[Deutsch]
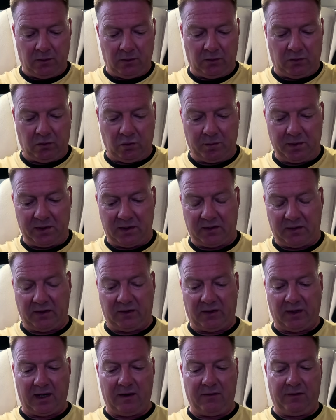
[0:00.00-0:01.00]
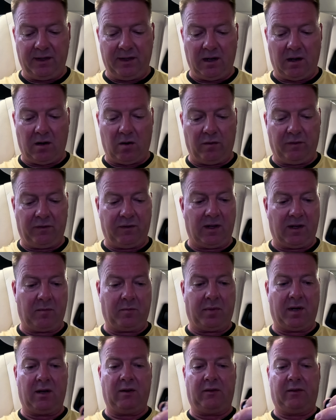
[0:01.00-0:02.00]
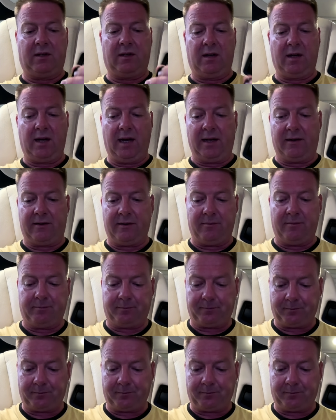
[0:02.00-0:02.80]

Somit ist es ein wieder aufladbares Gerät.